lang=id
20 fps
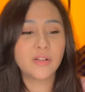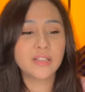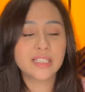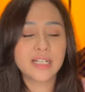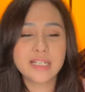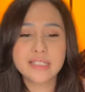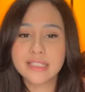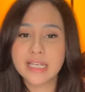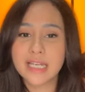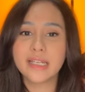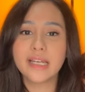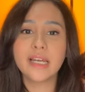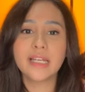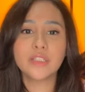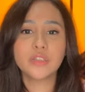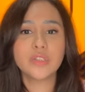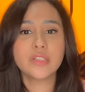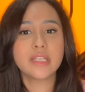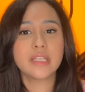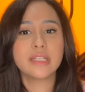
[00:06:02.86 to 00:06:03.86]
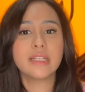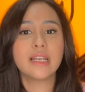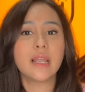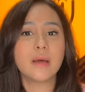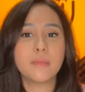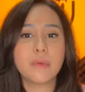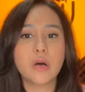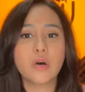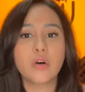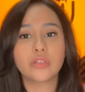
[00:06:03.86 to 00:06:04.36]
Ultra Jaya itu jadi
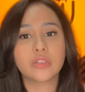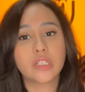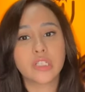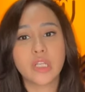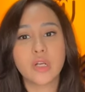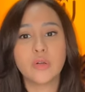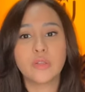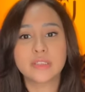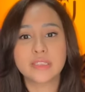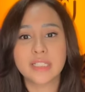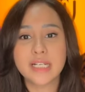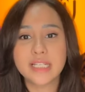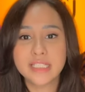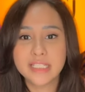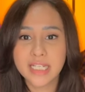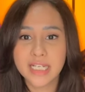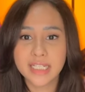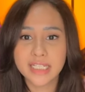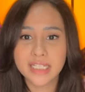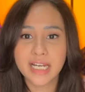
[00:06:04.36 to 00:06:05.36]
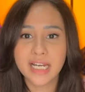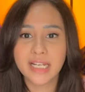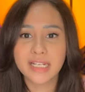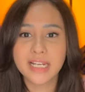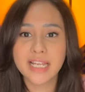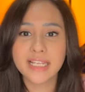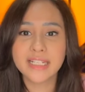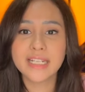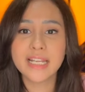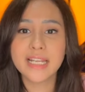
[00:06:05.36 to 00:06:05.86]
laba kotornya Ultra Jaya.
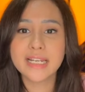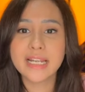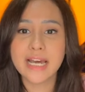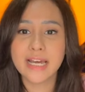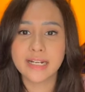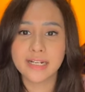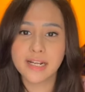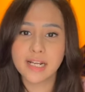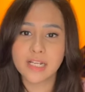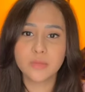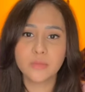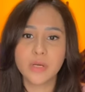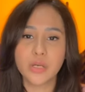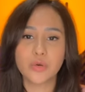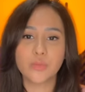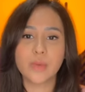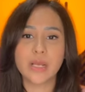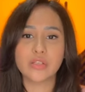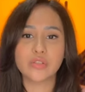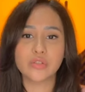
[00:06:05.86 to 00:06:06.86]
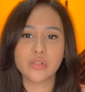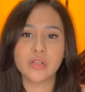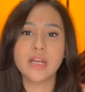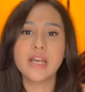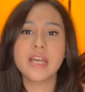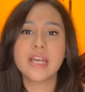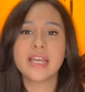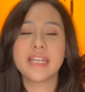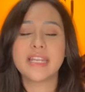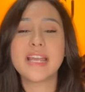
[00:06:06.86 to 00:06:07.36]
Nah, ini ada Argas baru masuk.
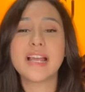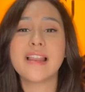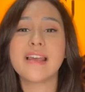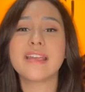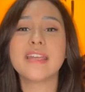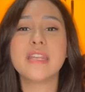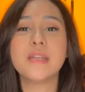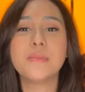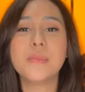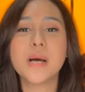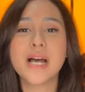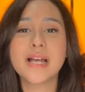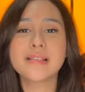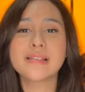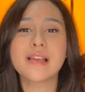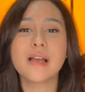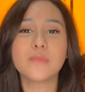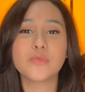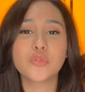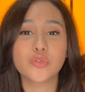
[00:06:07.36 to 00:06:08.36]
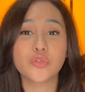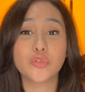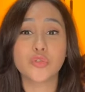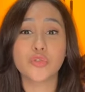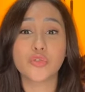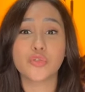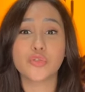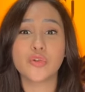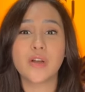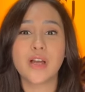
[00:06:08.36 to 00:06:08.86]
Ini yang lagi dibahas saham
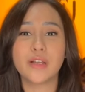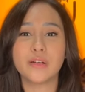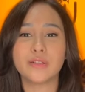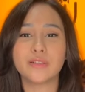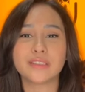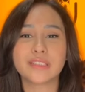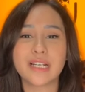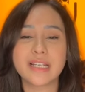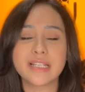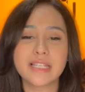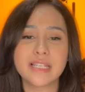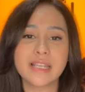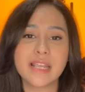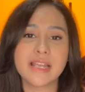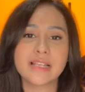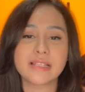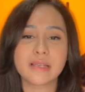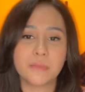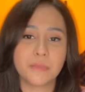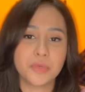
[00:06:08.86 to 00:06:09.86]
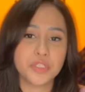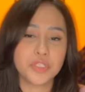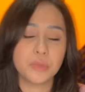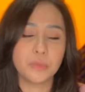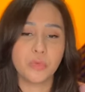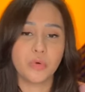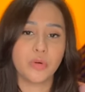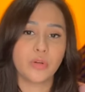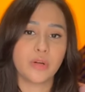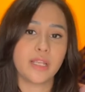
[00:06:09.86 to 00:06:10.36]
susu-susuan Ultra Jaya sama
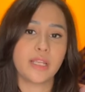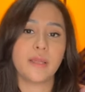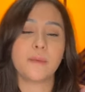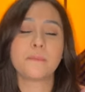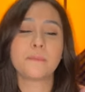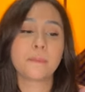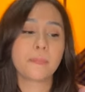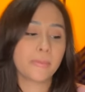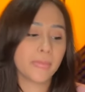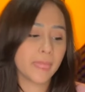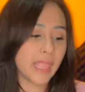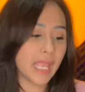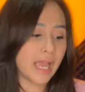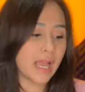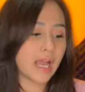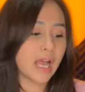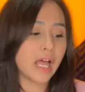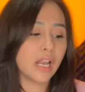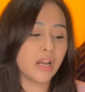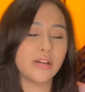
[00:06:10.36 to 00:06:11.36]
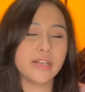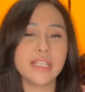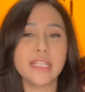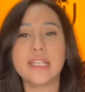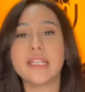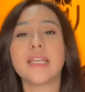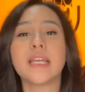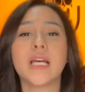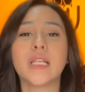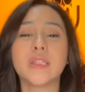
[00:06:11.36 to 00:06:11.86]
Cimori. Nah, kalau
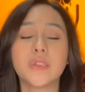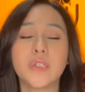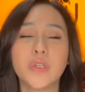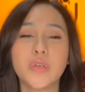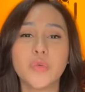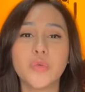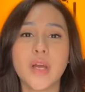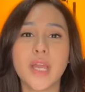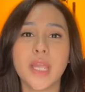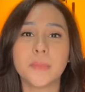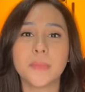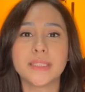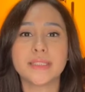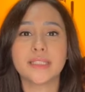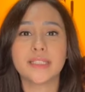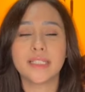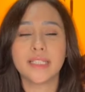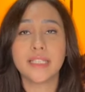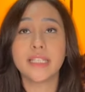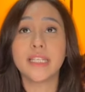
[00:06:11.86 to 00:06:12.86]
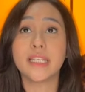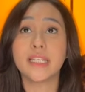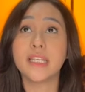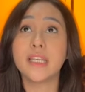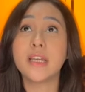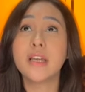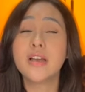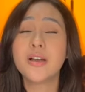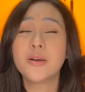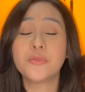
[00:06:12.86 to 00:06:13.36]
dilihat kedua emiten
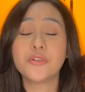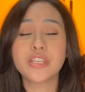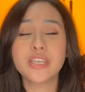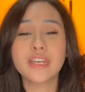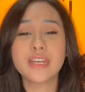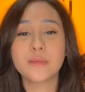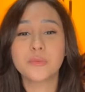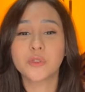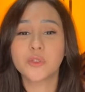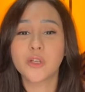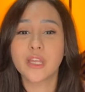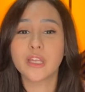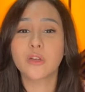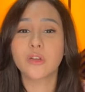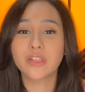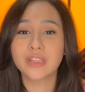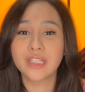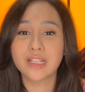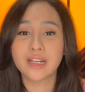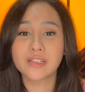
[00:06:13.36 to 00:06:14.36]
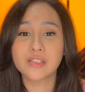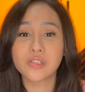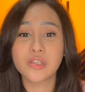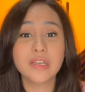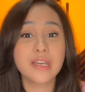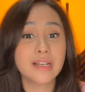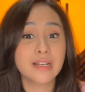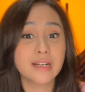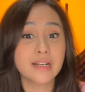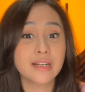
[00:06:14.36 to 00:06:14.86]
ini punya debt to equity
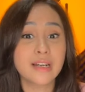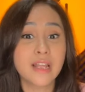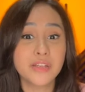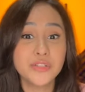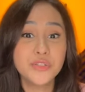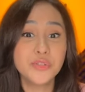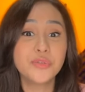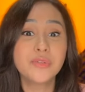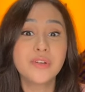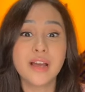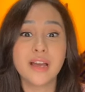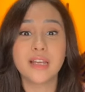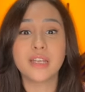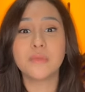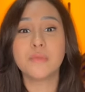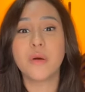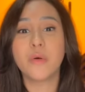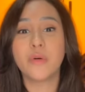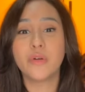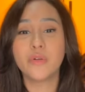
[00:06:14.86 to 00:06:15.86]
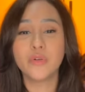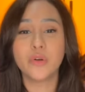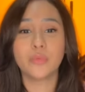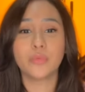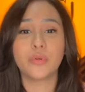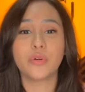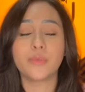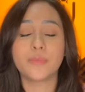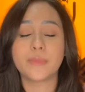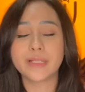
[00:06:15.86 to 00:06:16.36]
ratio yang rendah juga di bawah
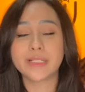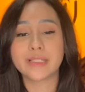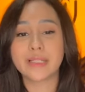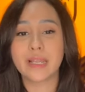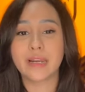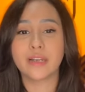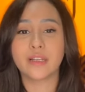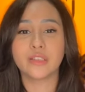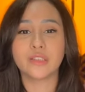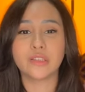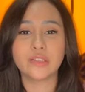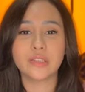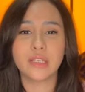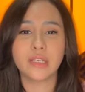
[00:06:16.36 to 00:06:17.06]
20% gitu.